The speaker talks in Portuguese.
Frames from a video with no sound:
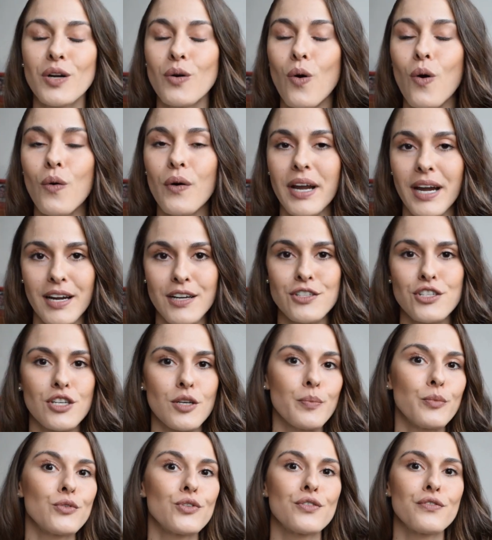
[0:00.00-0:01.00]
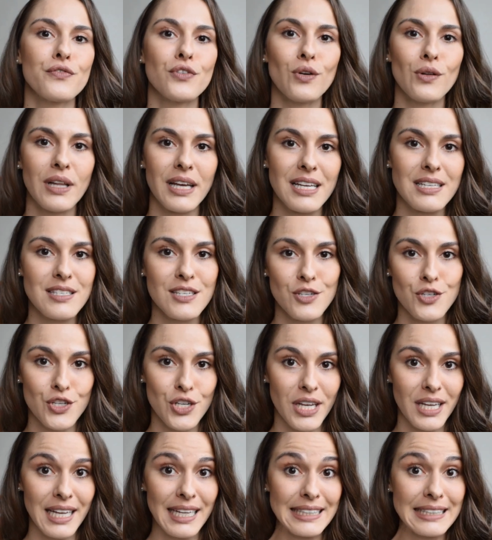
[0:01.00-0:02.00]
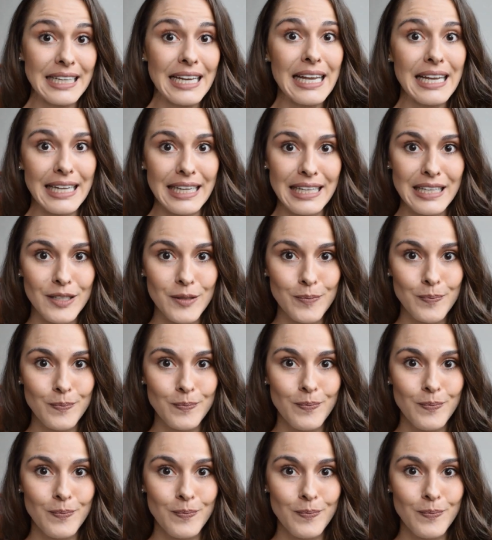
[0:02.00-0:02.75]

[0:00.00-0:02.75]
qualquer tipo de violência chegue até ele.